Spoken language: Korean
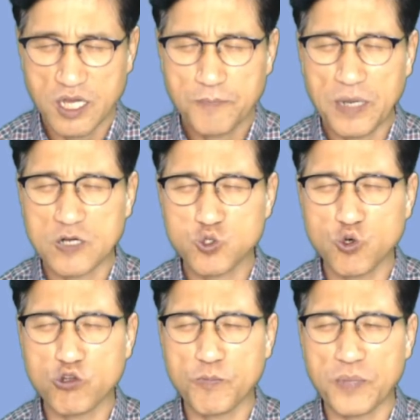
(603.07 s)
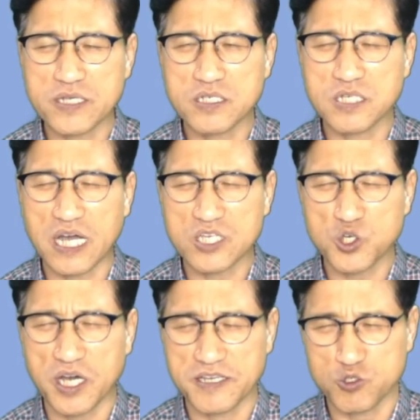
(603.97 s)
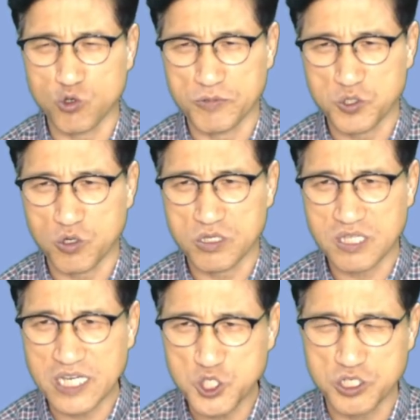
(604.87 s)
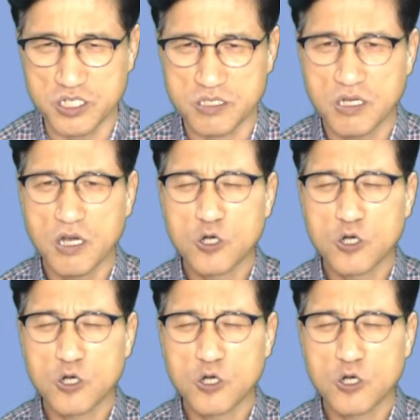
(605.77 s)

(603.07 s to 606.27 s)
방종으로 빠지지 않게 하여 주옵시고 다시는